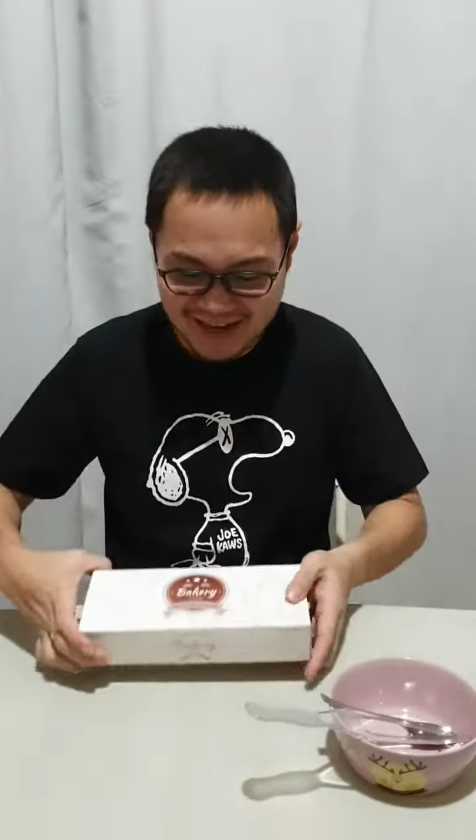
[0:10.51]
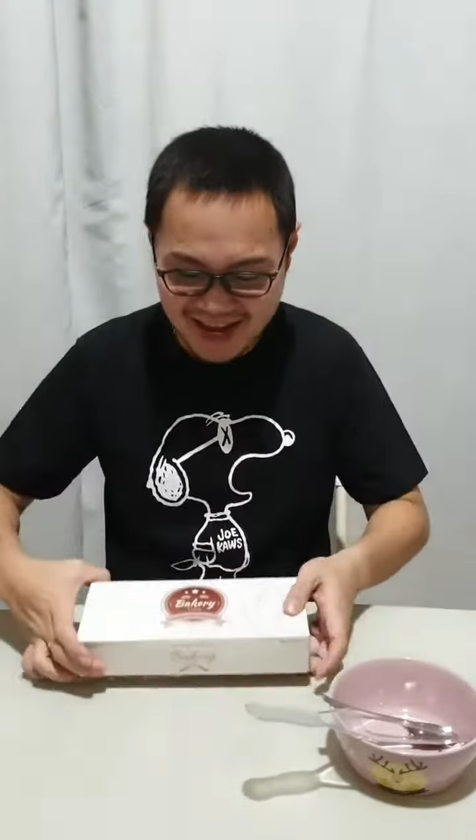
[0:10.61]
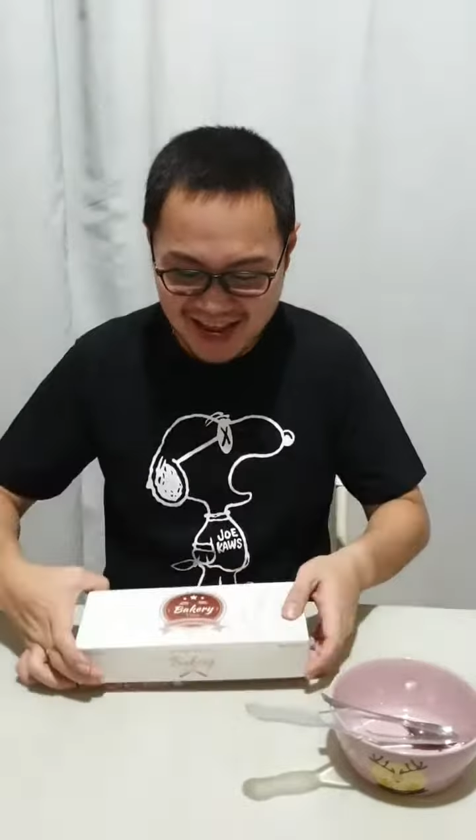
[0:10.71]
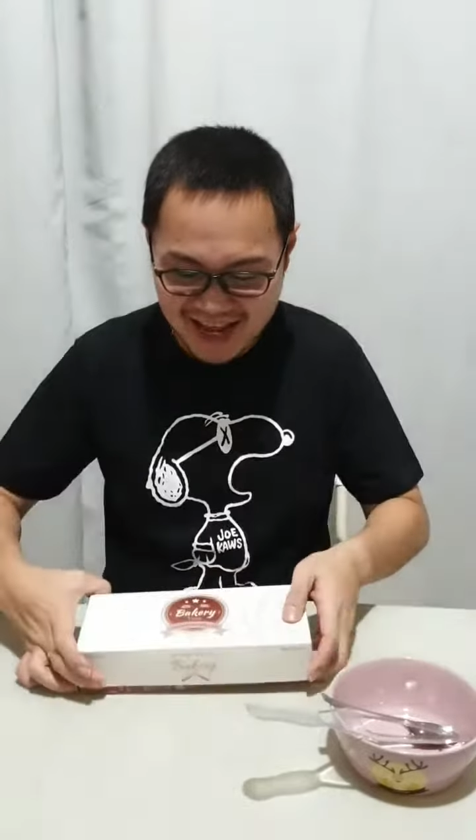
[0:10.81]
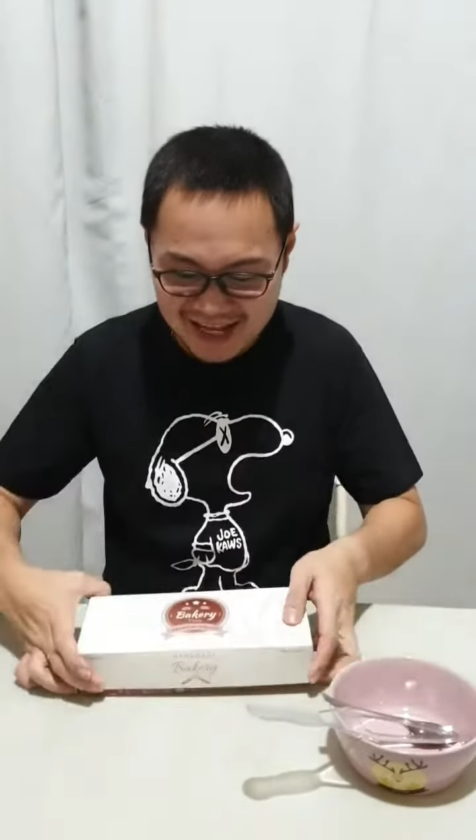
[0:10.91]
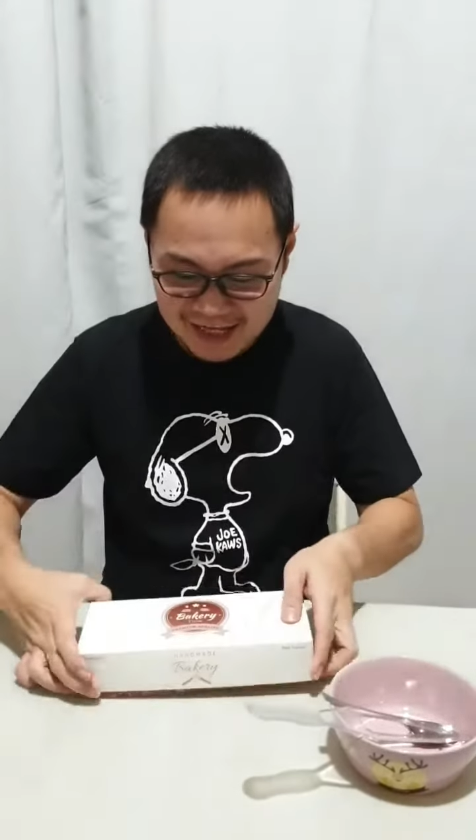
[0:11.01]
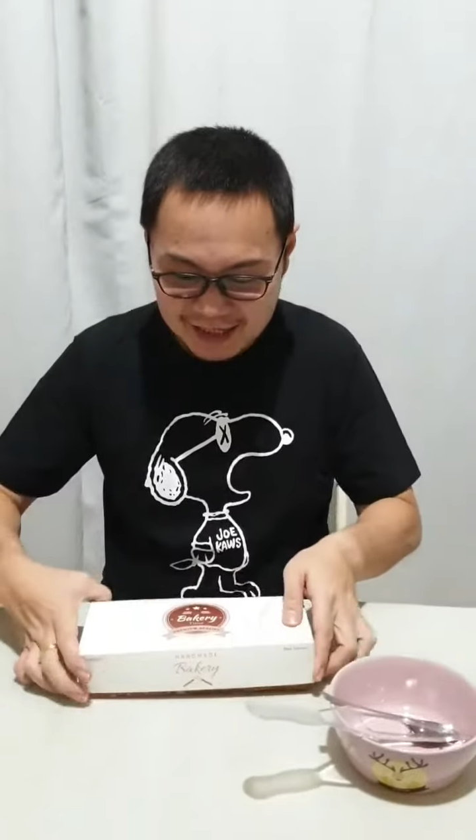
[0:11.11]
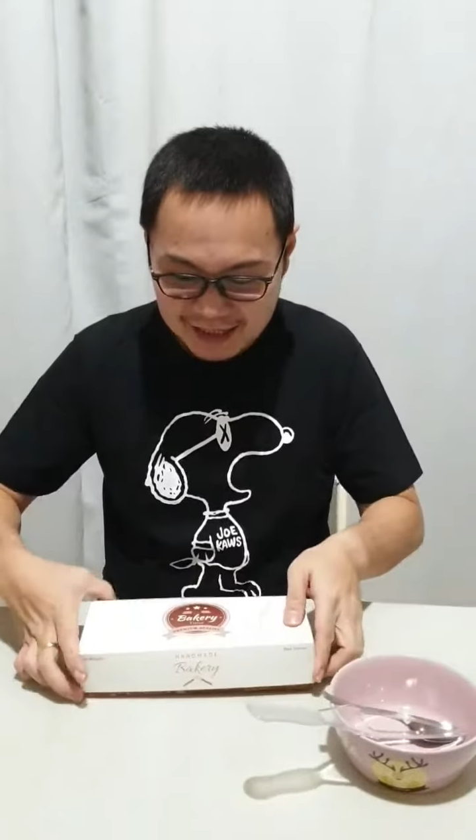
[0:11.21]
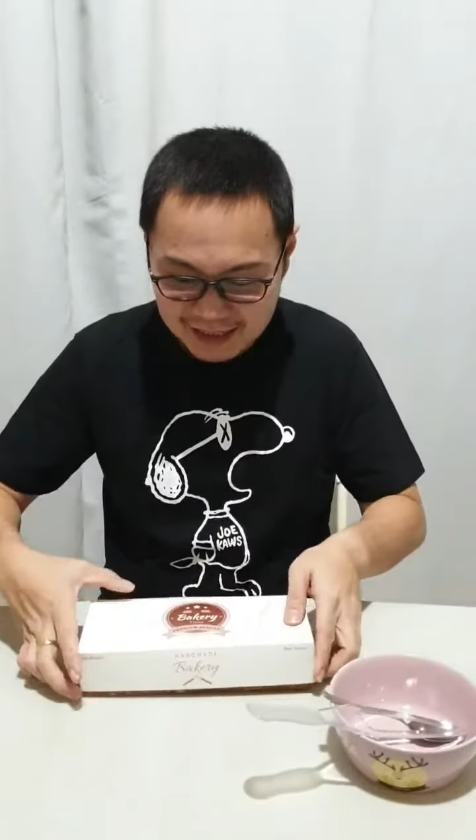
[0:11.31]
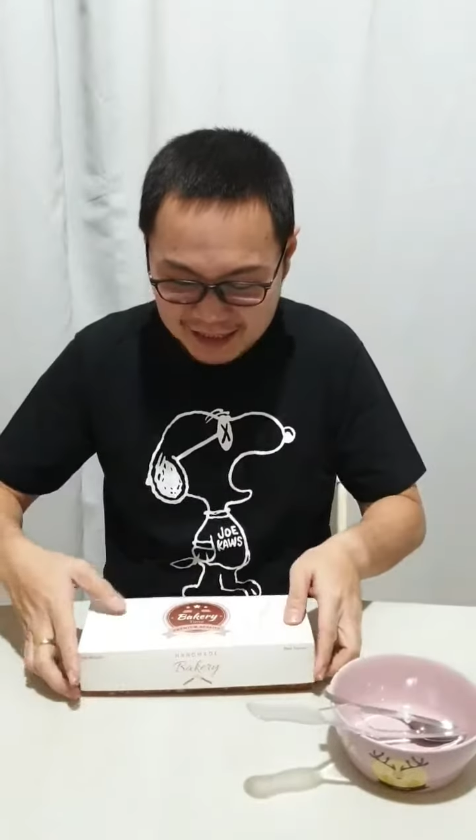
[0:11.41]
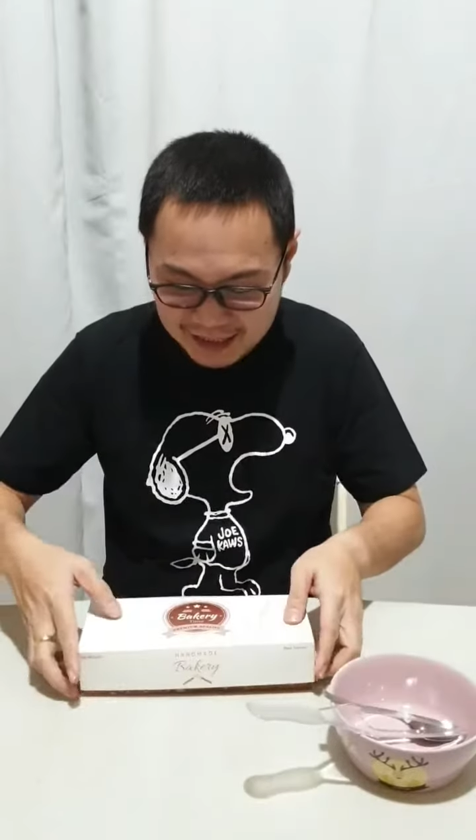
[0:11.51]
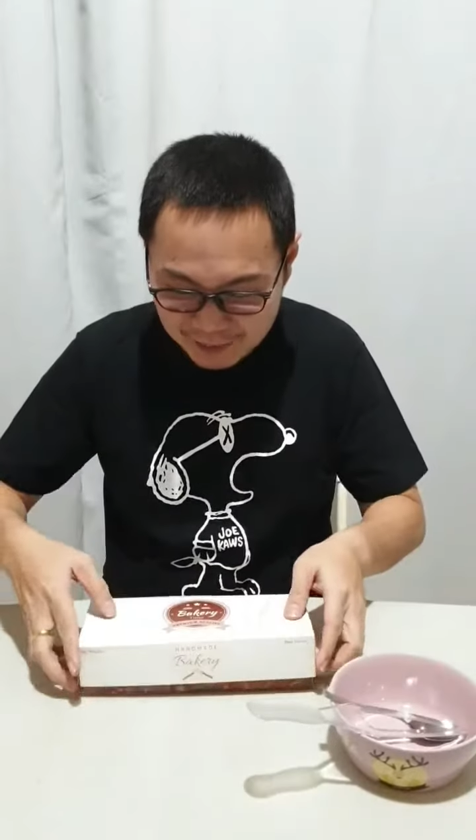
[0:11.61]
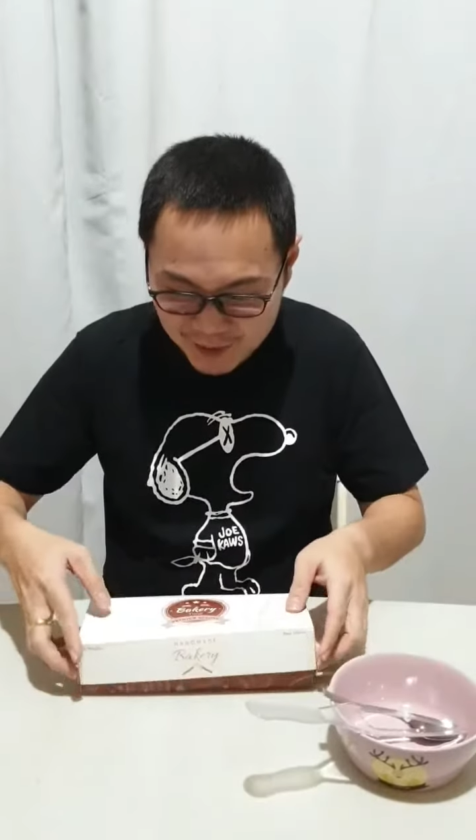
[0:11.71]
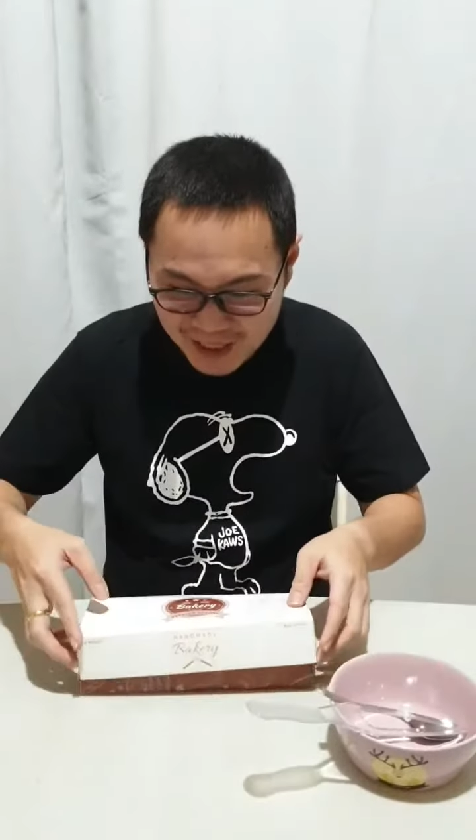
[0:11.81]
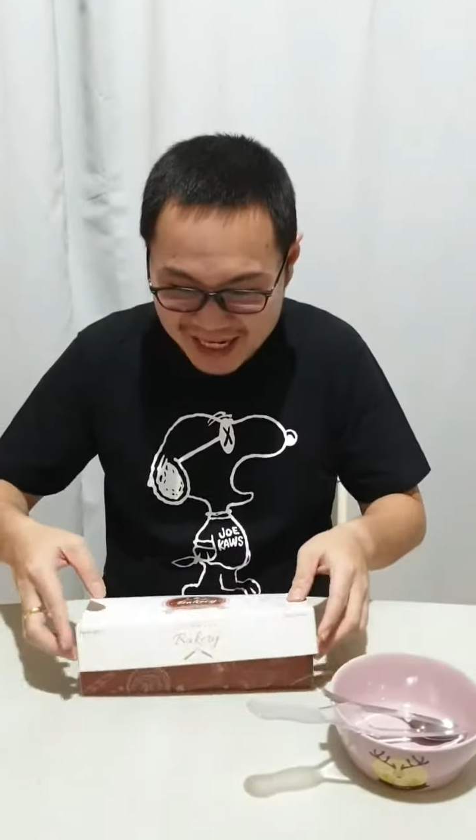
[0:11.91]
Ya, kita
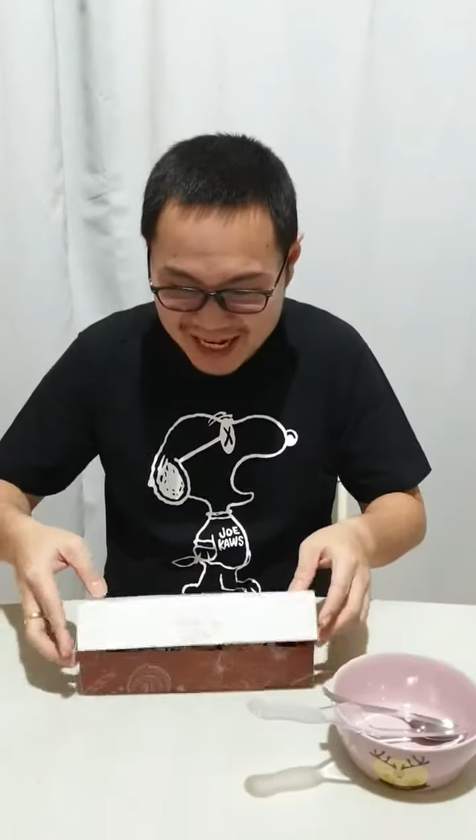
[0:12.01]
buka